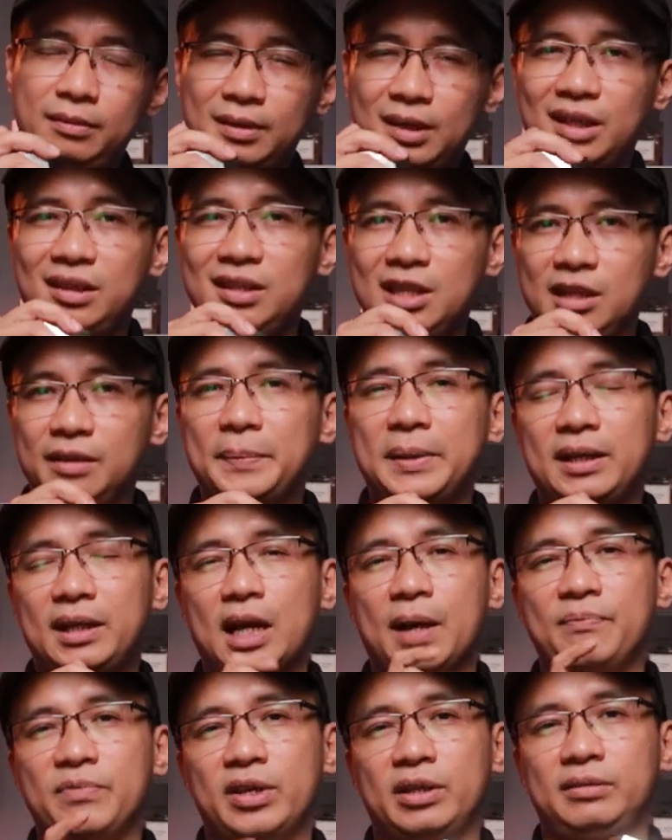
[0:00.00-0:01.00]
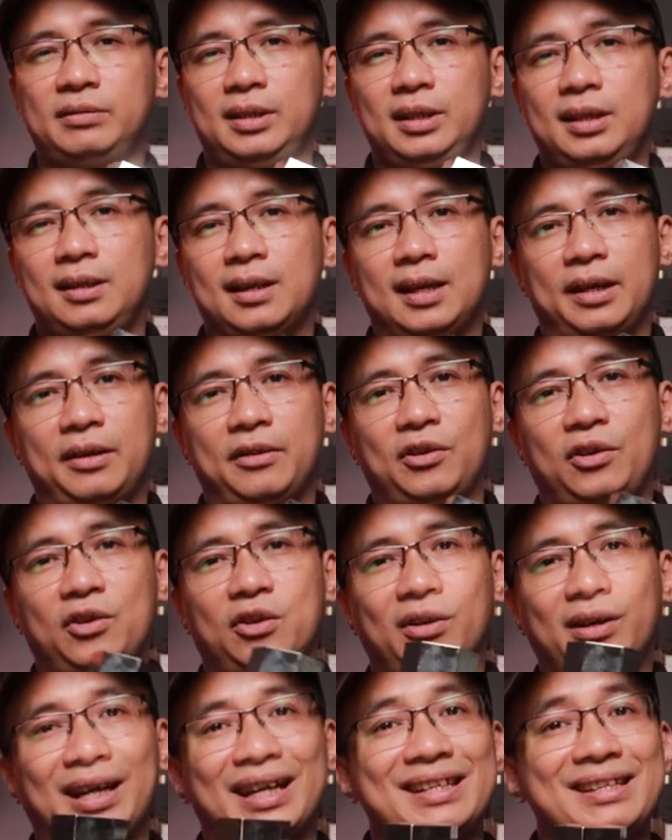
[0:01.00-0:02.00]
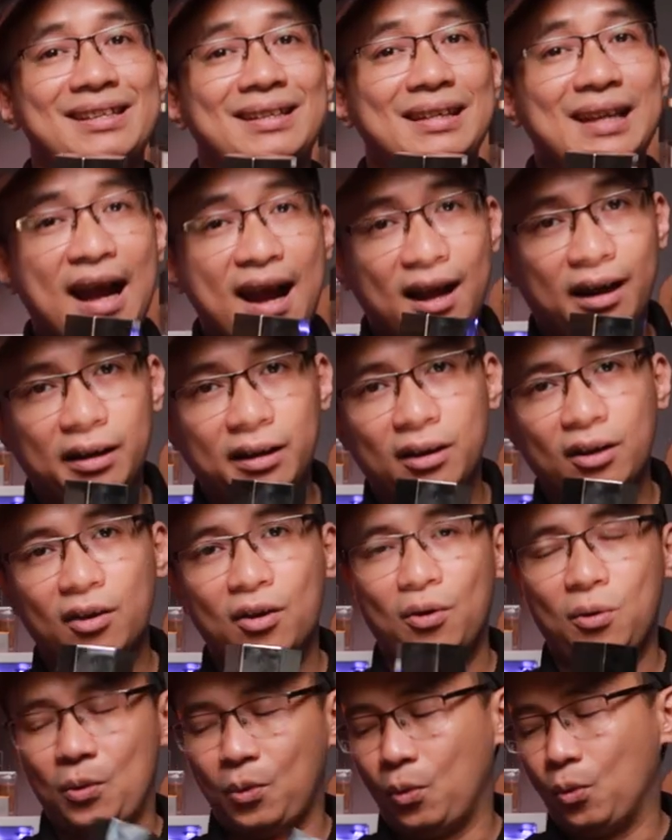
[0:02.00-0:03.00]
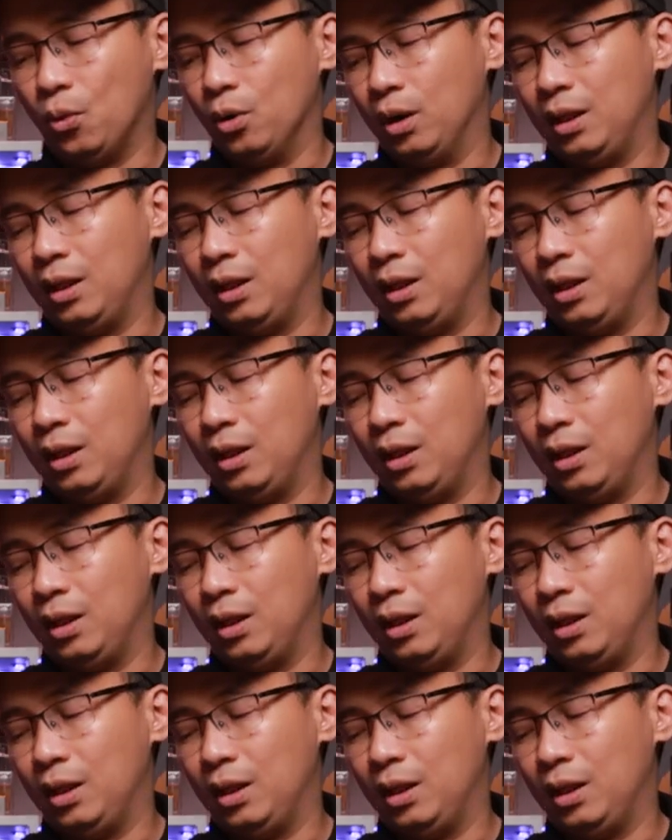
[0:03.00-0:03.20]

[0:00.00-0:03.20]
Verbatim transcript: như mình cảm nhận thì là nó có cái style của